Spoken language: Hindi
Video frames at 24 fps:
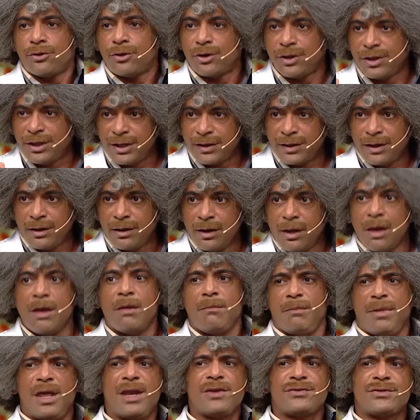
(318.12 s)
तोड़ दिए थे
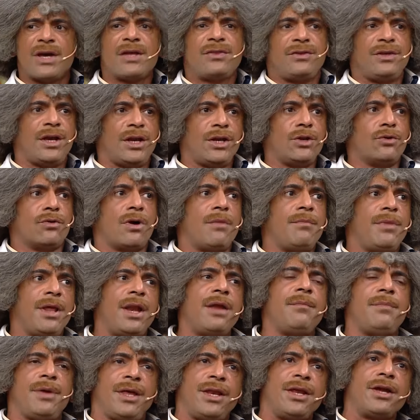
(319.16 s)
मेरे साथ ये नहीं हुआ
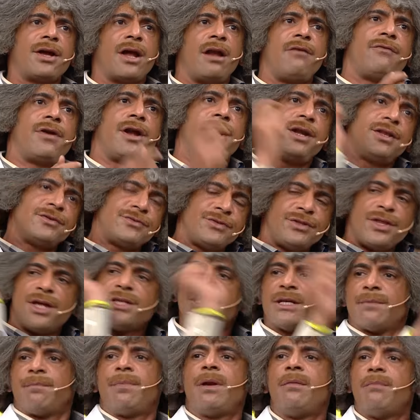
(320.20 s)
मेरे मेरी गर्लफ्रेंड ने सीधा
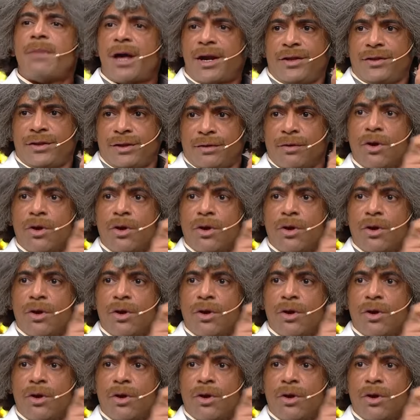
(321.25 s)
चप्पल मारी थी